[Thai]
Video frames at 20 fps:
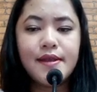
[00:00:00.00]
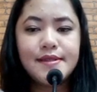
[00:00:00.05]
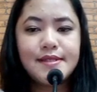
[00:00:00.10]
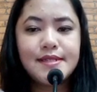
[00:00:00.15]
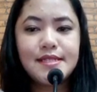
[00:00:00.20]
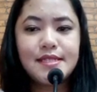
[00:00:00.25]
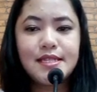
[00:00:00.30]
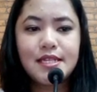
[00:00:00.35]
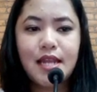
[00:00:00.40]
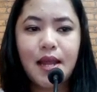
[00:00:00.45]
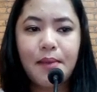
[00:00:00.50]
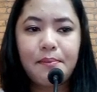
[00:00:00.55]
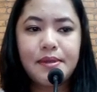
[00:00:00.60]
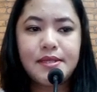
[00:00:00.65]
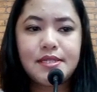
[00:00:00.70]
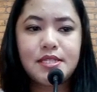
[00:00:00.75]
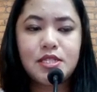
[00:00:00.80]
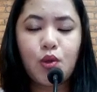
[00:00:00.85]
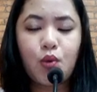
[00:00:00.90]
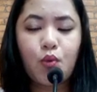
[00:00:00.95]
ซึ่งจะนำไป
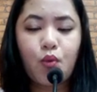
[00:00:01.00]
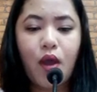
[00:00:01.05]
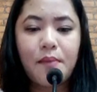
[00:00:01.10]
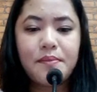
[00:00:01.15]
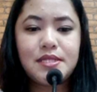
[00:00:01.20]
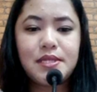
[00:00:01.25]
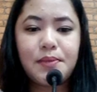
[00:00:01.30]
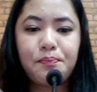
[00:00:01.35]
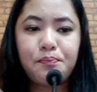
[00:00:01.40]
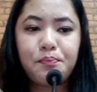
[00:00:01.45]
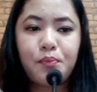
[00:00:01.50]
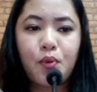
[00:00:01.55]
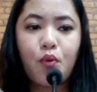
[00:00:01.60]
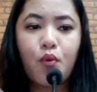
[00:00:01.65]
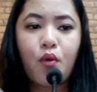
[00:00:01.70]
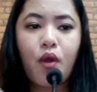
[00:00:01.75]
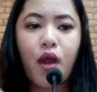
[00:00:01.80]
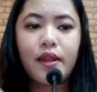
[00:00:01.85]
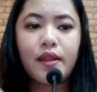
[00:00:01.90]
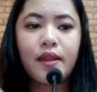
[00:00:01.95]
สู่ความเจ็บป
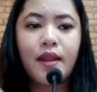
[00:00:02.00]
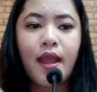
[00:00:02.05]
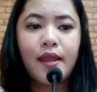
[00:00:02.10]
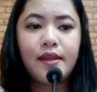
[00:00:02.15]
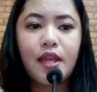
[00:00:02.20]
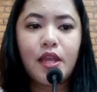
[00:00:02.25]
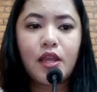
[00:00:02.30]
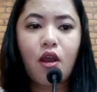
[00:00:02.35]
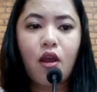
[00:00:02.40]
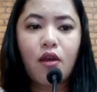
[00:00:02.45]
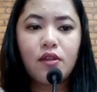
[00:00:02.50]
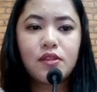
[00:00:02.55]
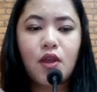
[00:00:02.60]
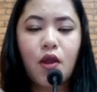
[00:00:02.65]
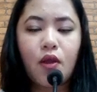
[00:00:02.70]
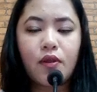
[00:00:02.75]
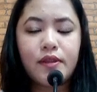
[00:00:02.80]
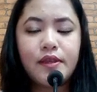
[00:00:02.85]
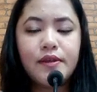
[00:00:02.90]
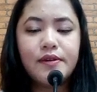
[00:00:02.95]
วดในข้อ
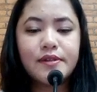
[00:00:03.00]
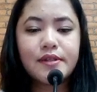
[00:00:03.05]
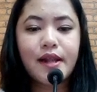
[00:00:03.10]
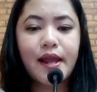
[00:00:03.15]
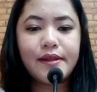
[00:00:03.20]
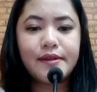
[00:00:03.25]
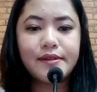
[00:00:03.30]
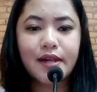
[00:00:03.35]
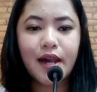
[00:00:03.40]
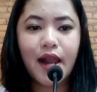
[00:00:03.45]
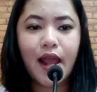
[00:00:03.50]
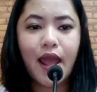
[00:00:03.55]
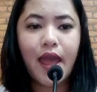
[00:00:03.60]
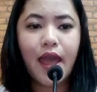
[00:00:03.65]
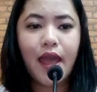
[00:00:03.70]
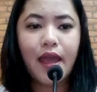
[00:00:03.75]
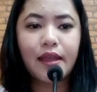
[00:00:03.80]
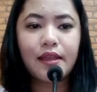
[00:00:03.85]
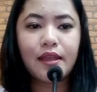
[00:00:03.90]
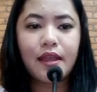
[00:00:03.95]
ต่อที่ร้ายแร
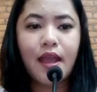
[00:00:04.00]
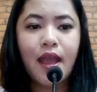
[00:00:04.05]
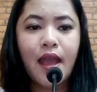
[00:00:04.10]
ง